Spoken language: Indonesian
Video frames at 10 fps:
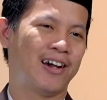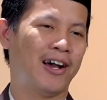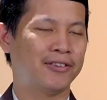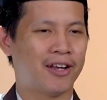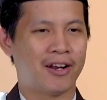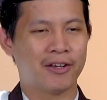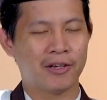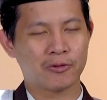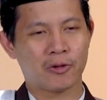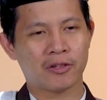Ada lagi
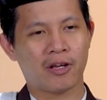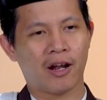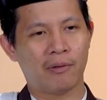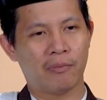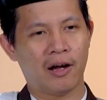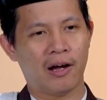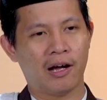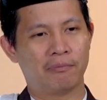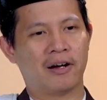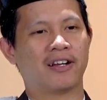yang sholatnya
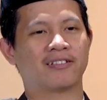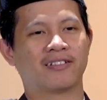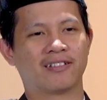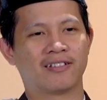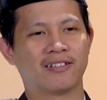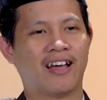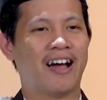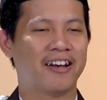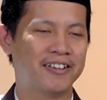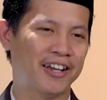lama banget.
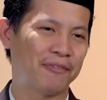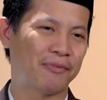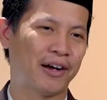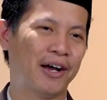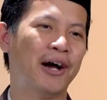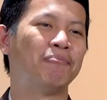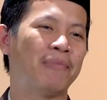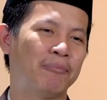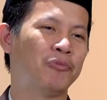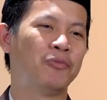Akhirnya apa?
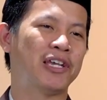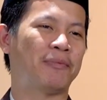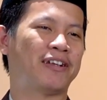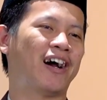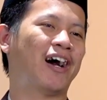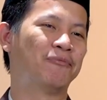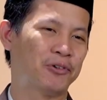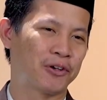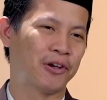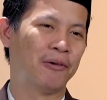Makmumnya pada
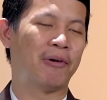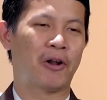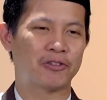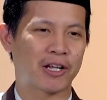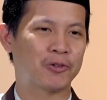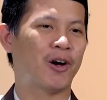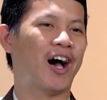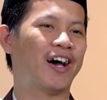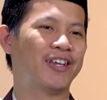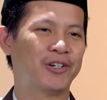kabur. Baru satu
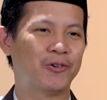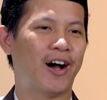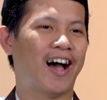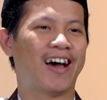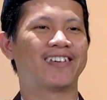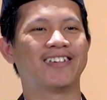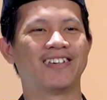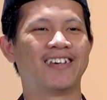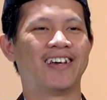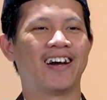hari, dua hari.
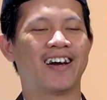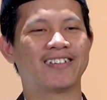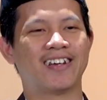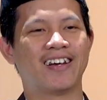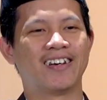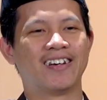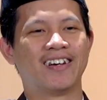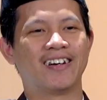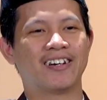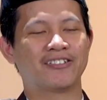Karena
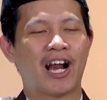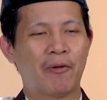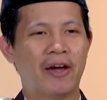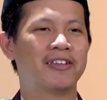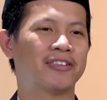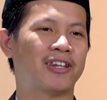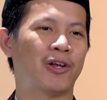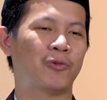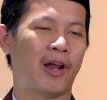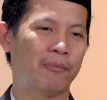eh, terawihnya
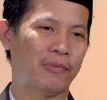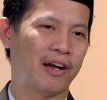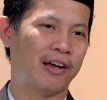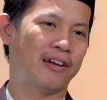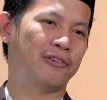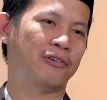terlalu lama.